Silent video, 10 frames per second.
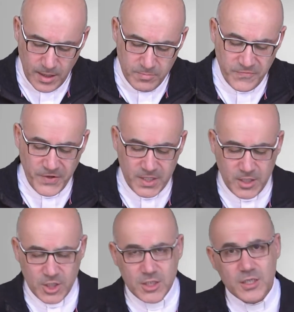
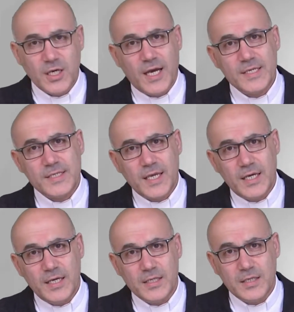منفتش عن
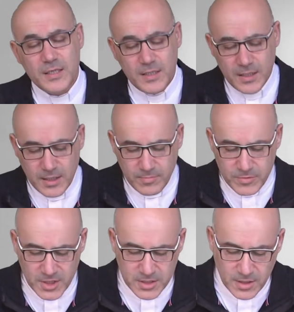سعادة
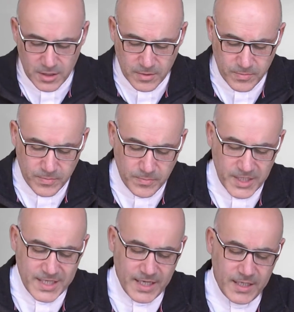نصطدم
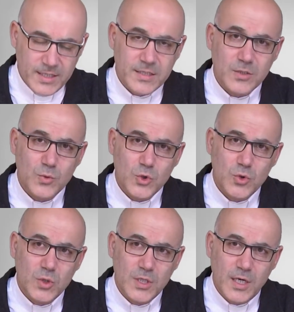بتعاسة
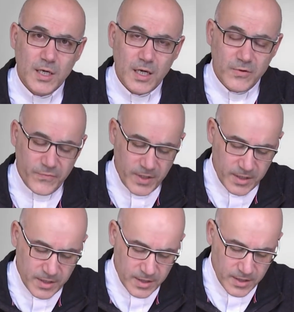وجودنا
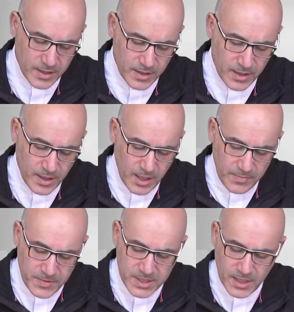الفارغ
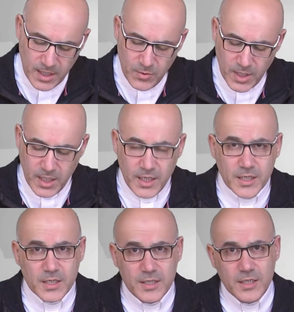نسعى ورا
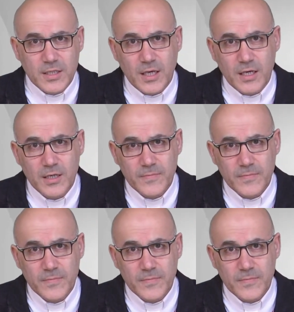حريتنا